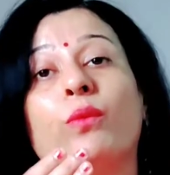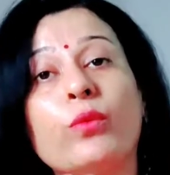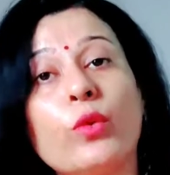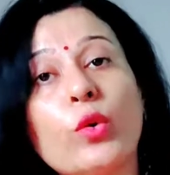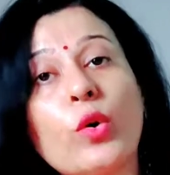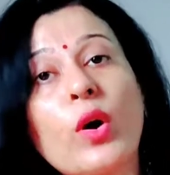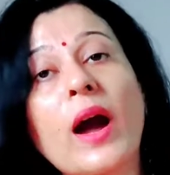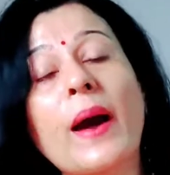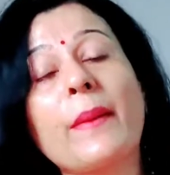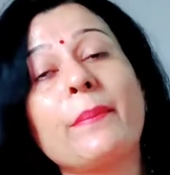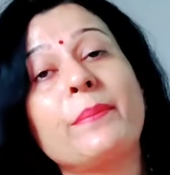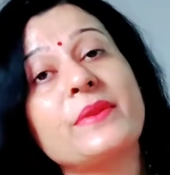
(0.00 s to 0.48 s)

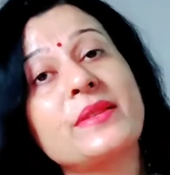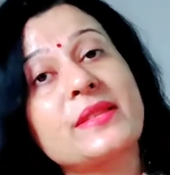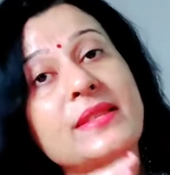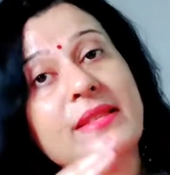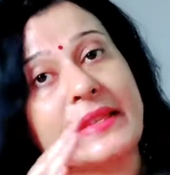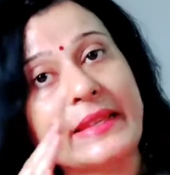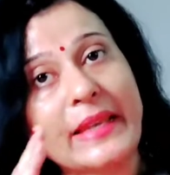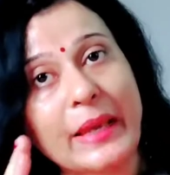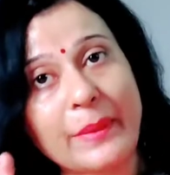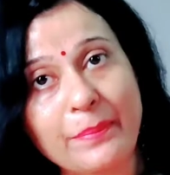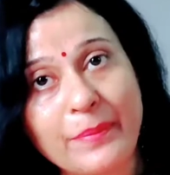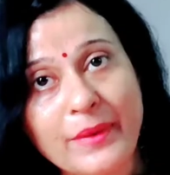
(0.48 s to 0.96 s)
वो आप
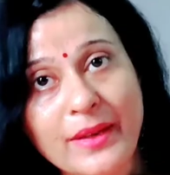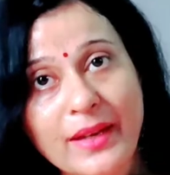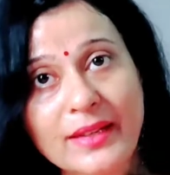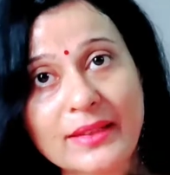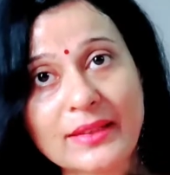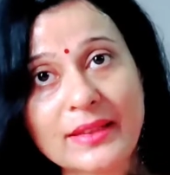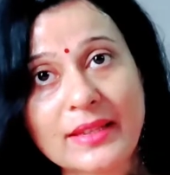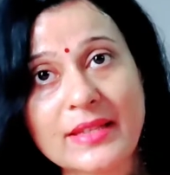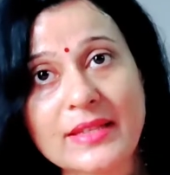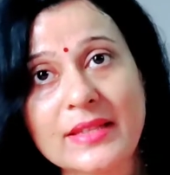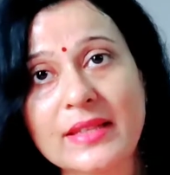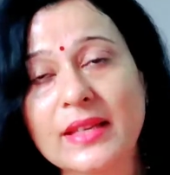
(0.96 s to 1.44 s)
स्किप कर
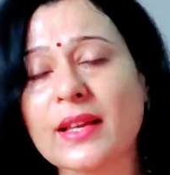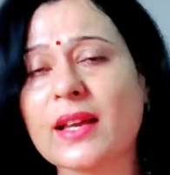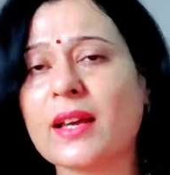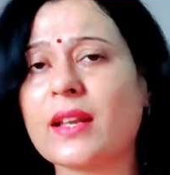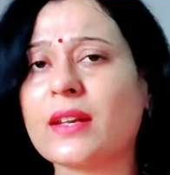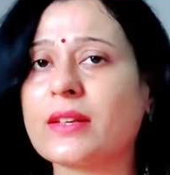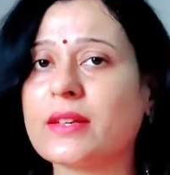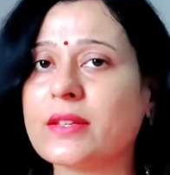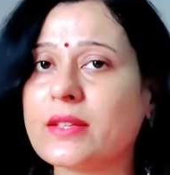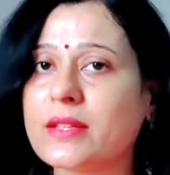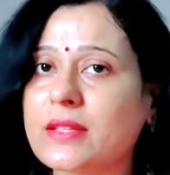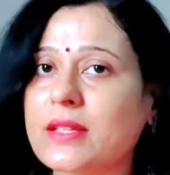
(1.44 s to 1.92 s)
दीजिएगा
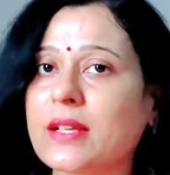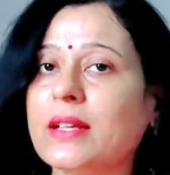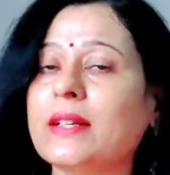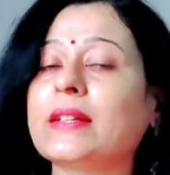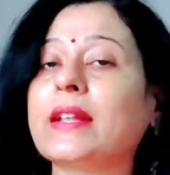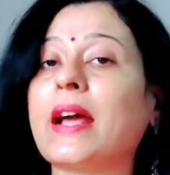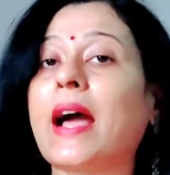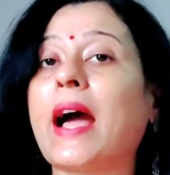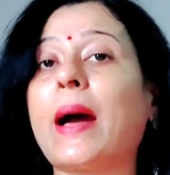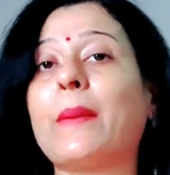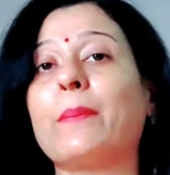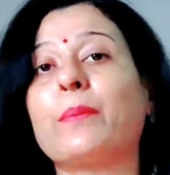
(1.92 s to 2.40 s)

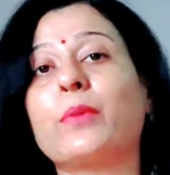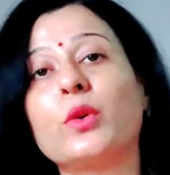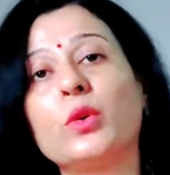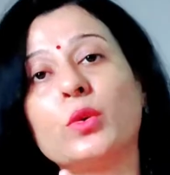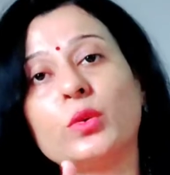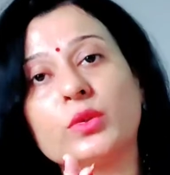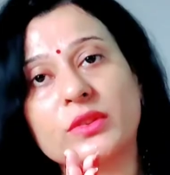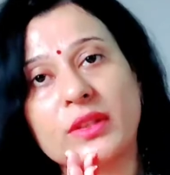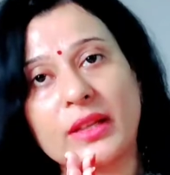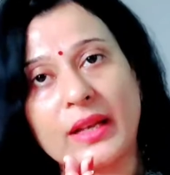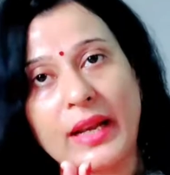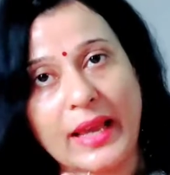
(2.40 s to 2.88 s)
रिजल्ट आपको
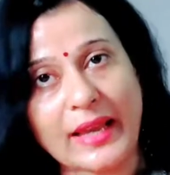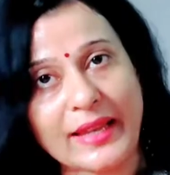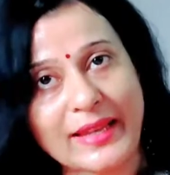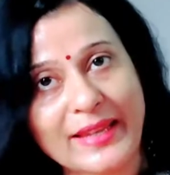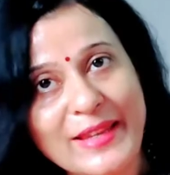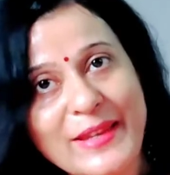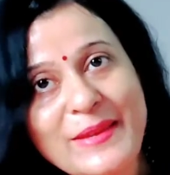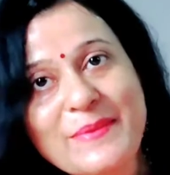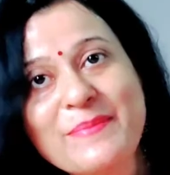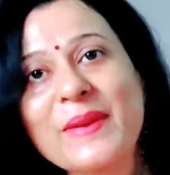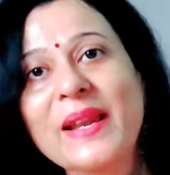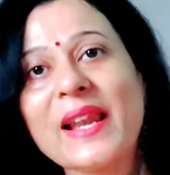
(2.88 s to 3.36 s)
उतना
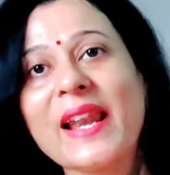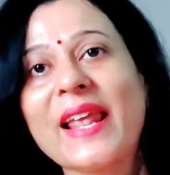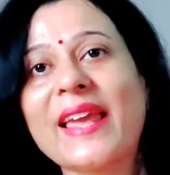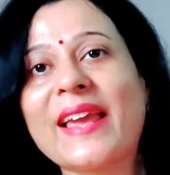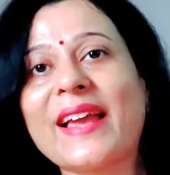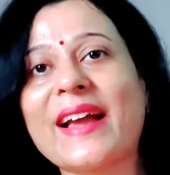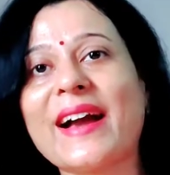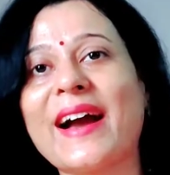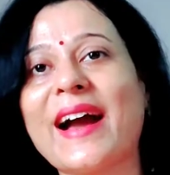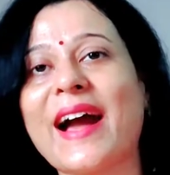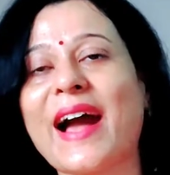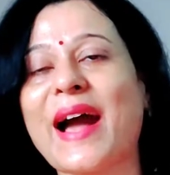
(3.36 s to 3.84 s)
ही
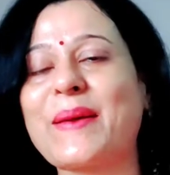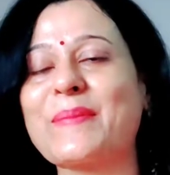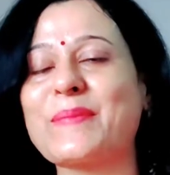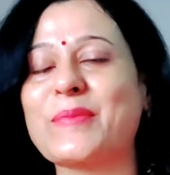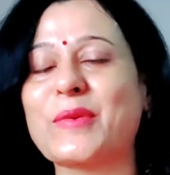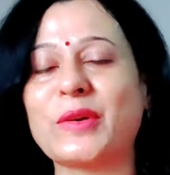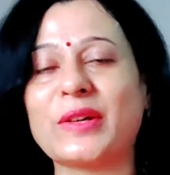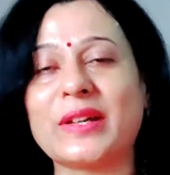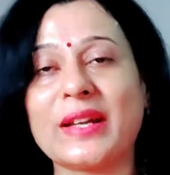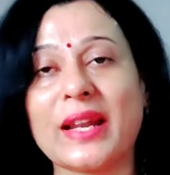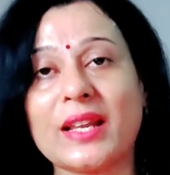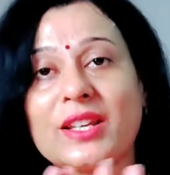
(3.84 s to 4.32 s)
मिलेगा
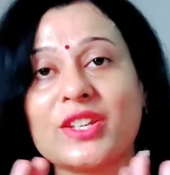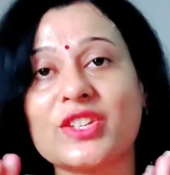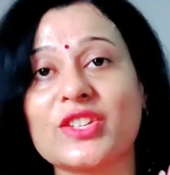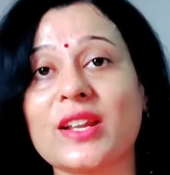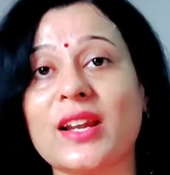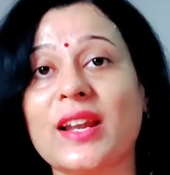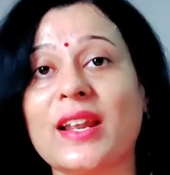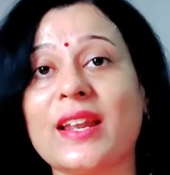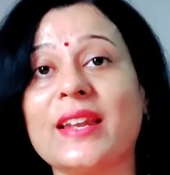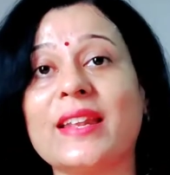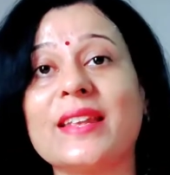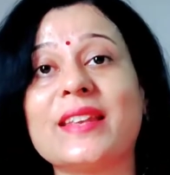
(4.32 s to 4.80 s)
आपको
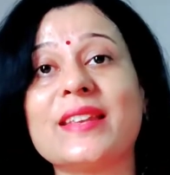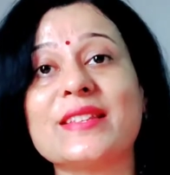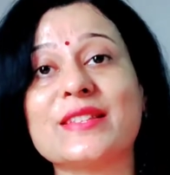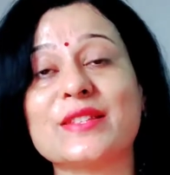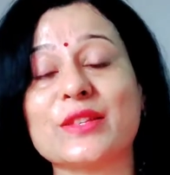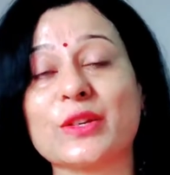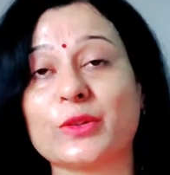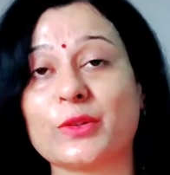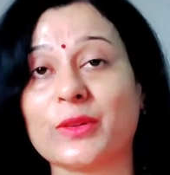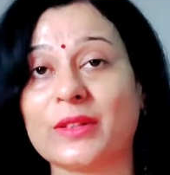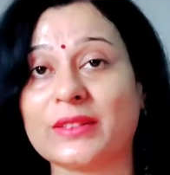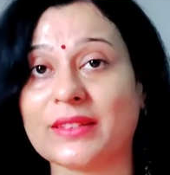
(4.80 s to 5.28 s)
टेंशन लेने की
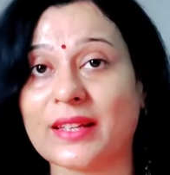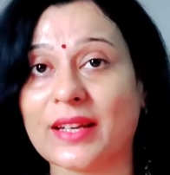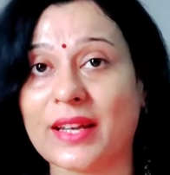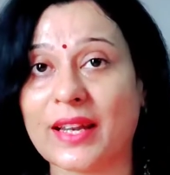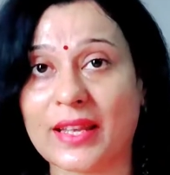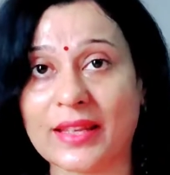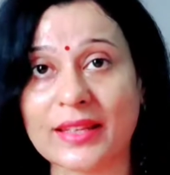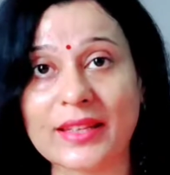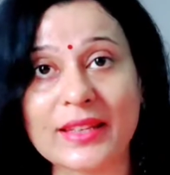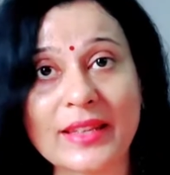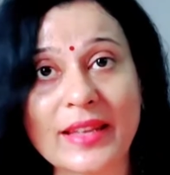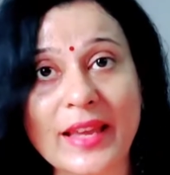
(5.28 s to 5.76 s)
जरूरत
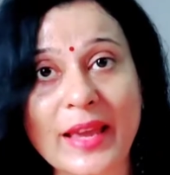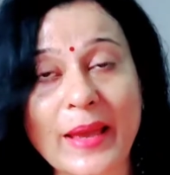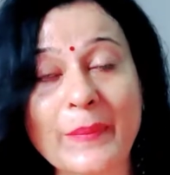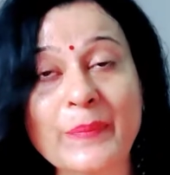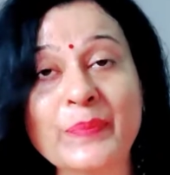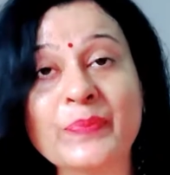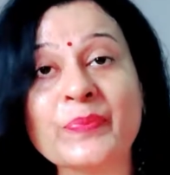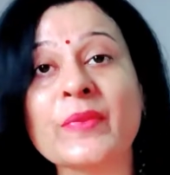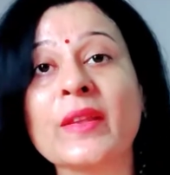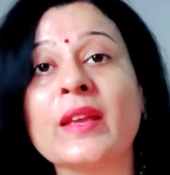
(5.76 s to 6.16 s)
नहीं है